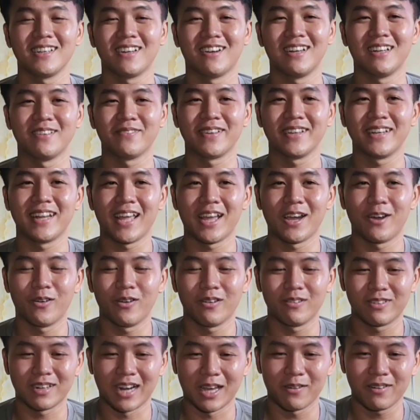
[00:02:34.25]
đó là
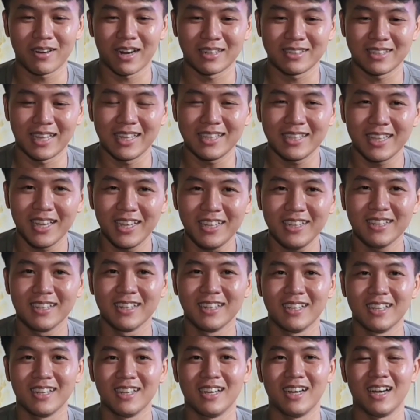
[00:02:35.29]
video để Quốc Thành giải trí
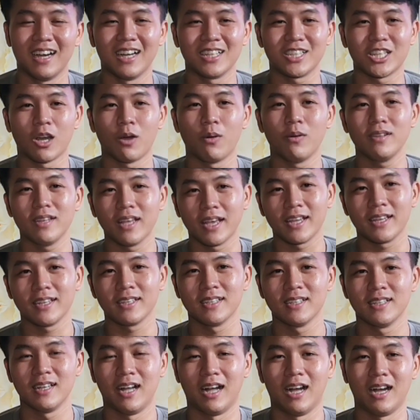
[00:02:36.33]
à, cho quý vị
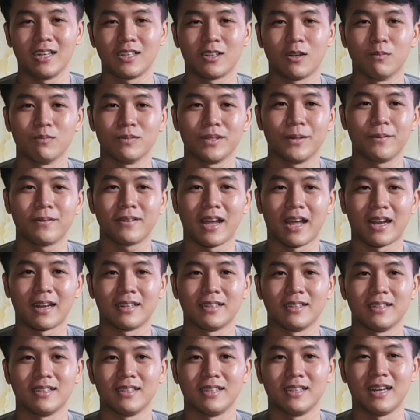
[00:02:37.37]
à, cùng với Quốc
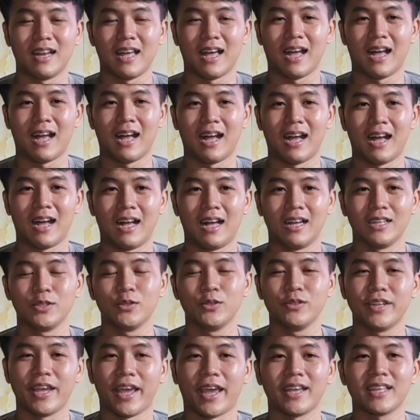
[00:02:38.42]
Thành là
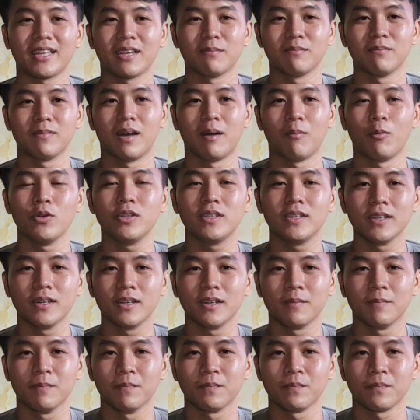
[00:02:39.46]
vui vẻ trong buổi
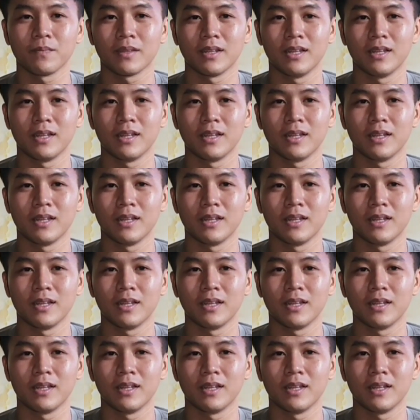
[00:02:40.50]
trưa.